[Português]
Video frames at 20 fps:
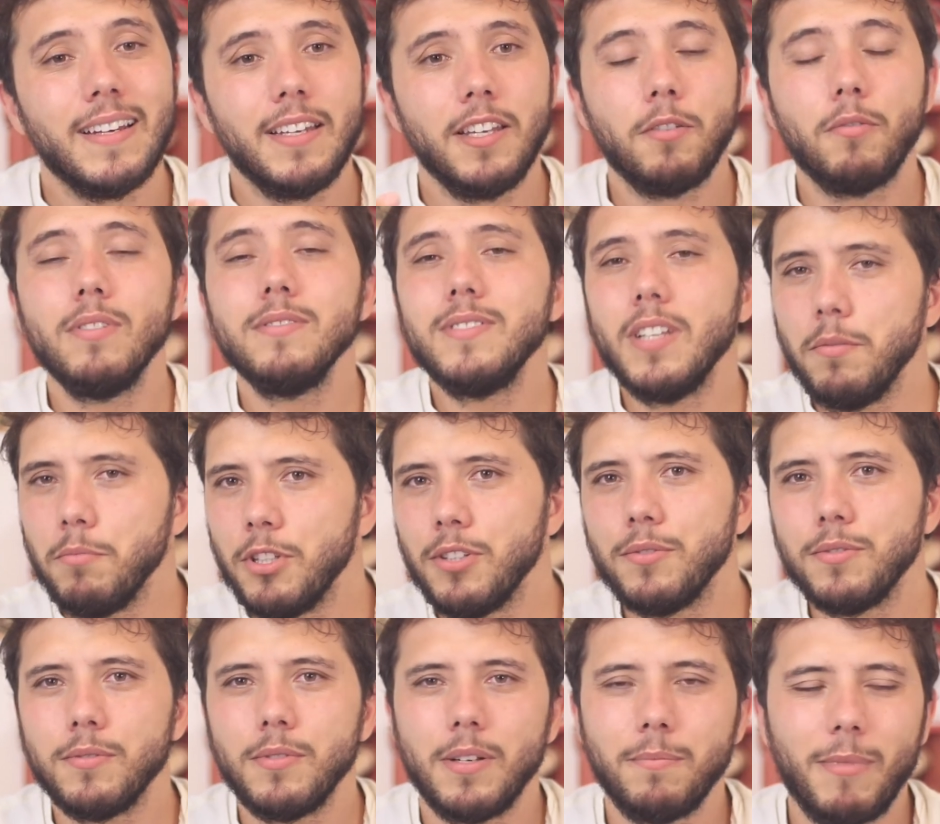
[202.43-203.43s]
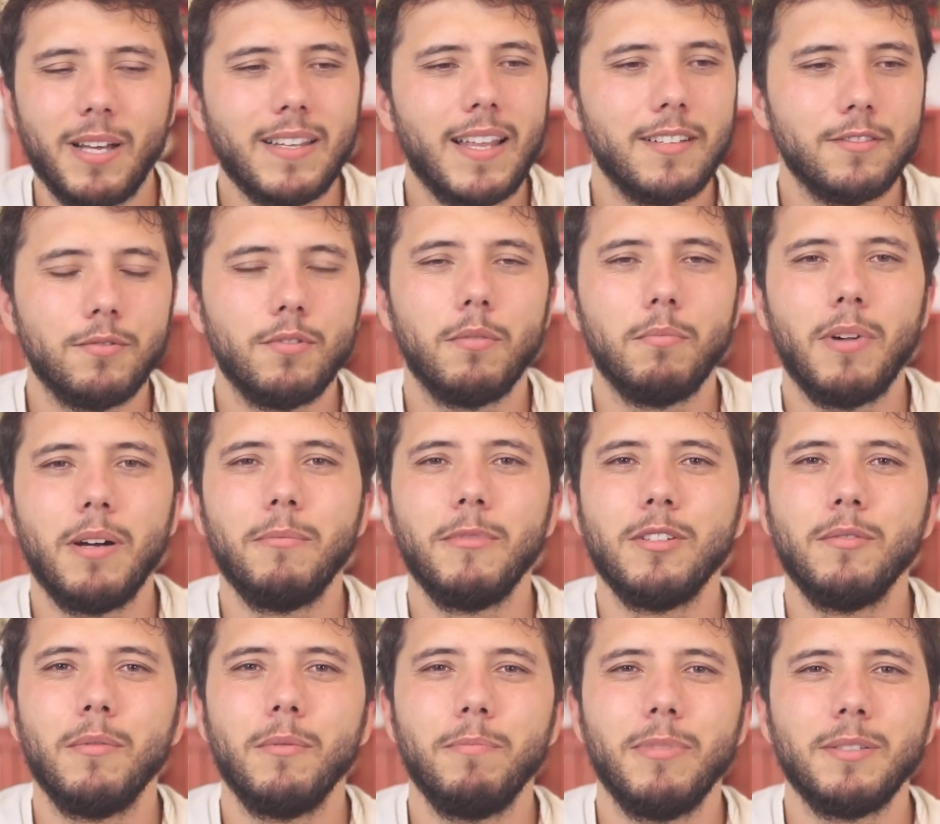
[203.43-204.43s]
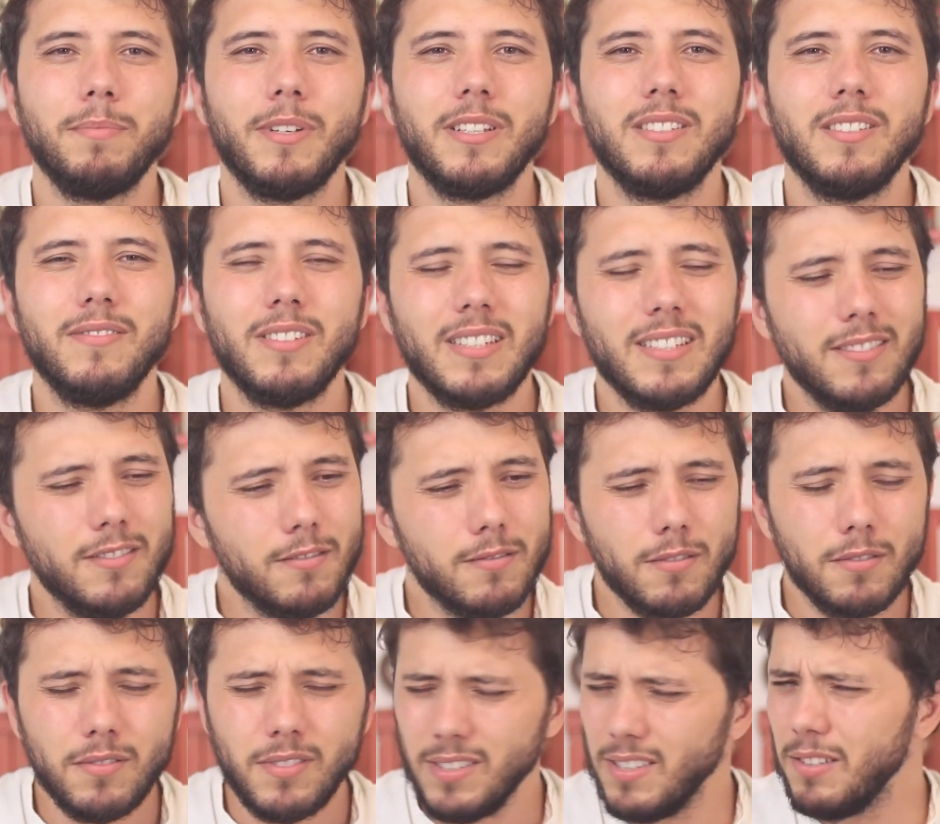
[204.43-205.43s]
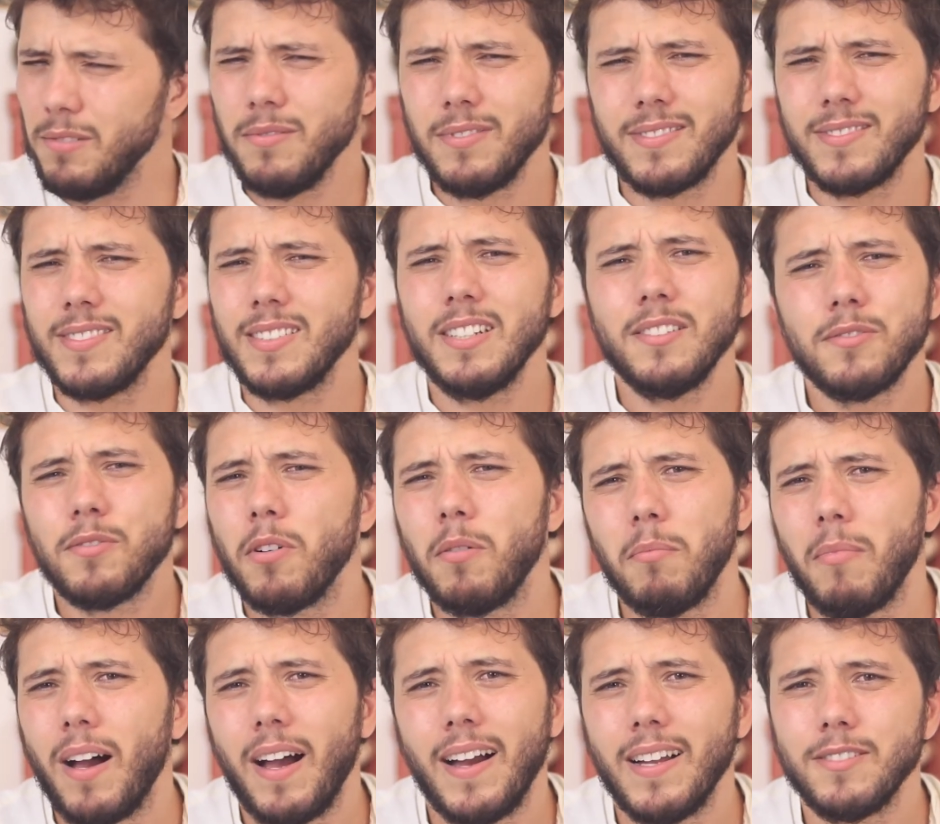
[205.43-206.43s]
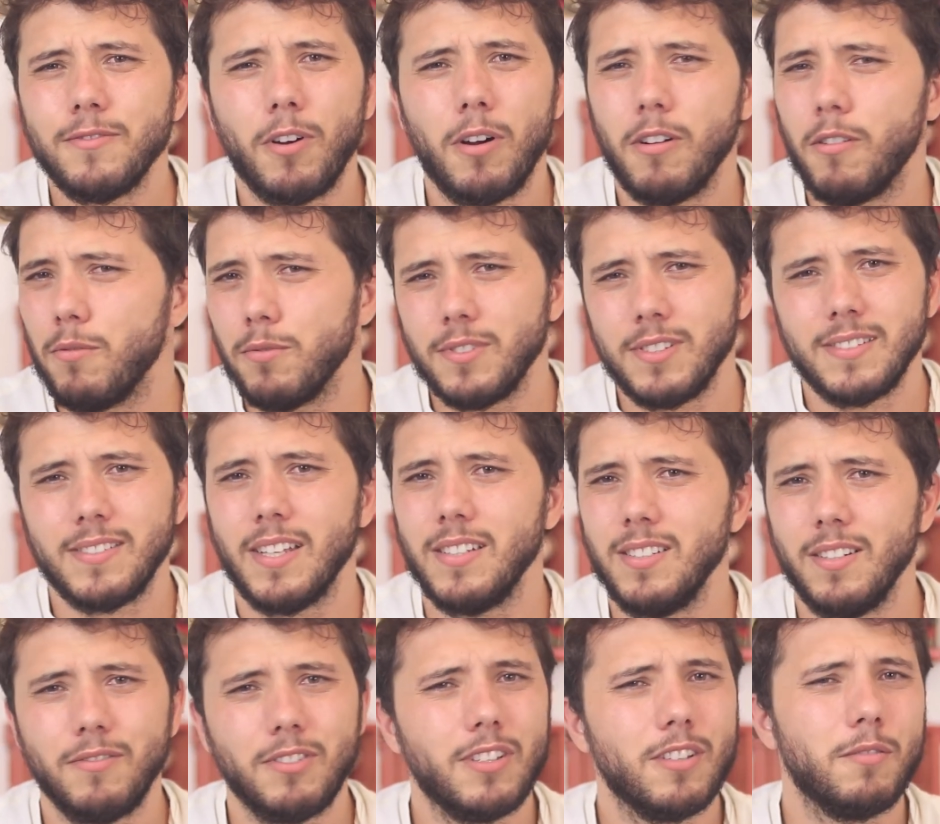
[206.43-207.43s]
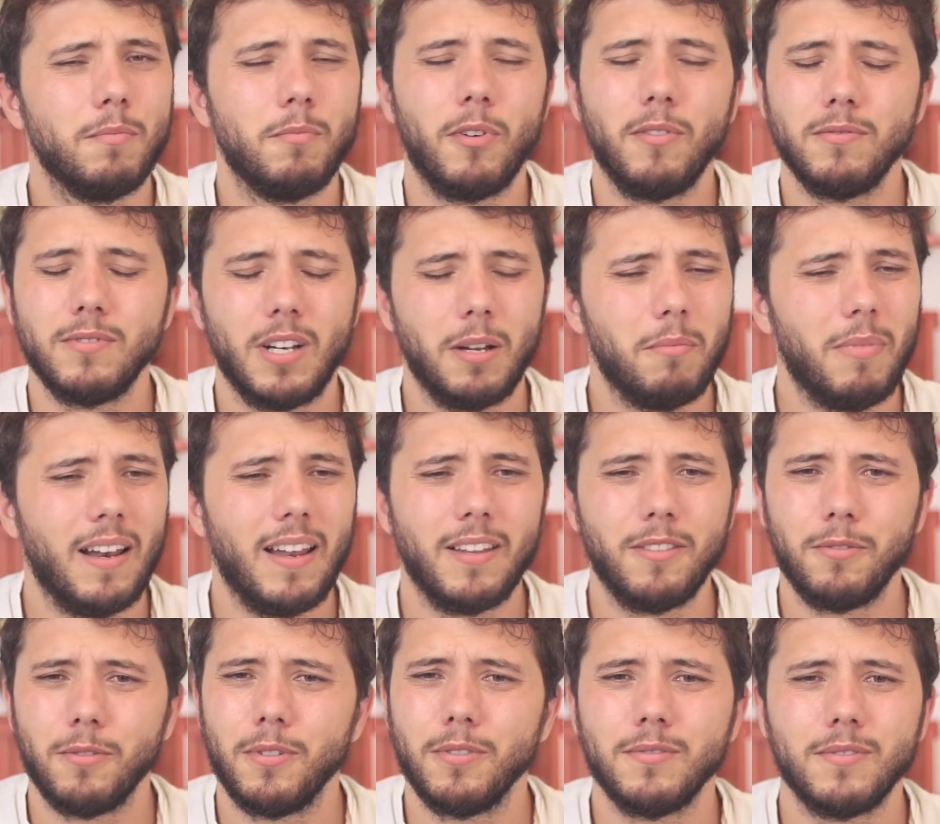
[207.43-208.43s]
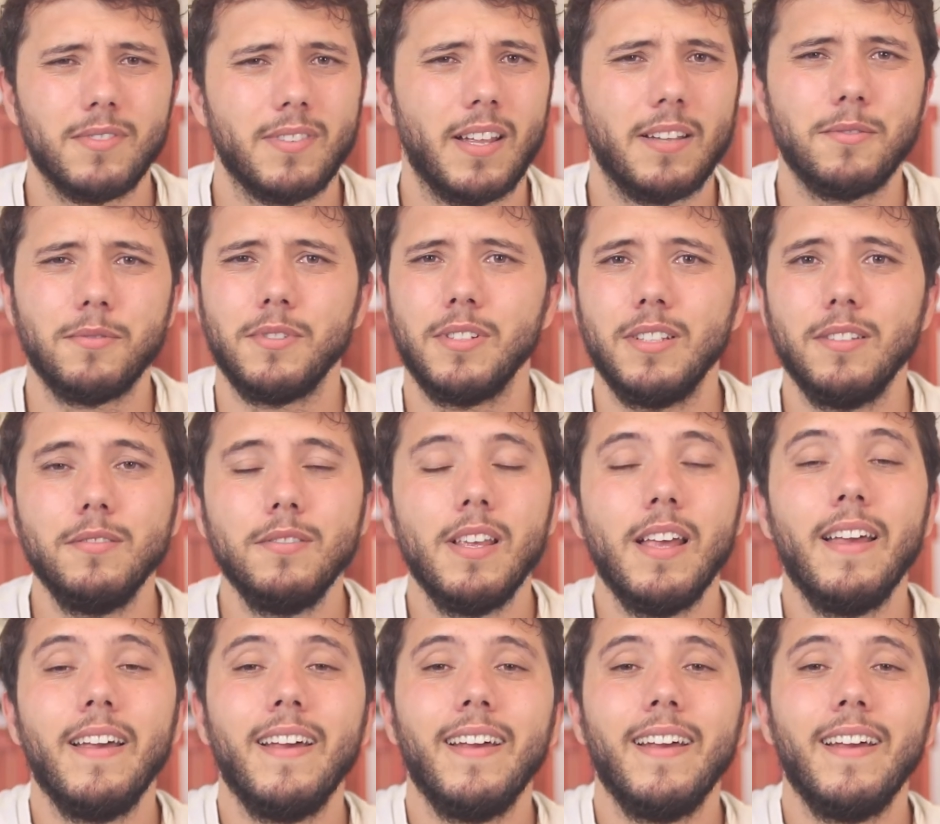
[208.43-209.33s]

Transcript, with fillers: E quando terminam os mandatos do Obama, numa perspectiva que não conseguiu transformar de forma consistente a vida do povo trabalhador nos Estados Unidos,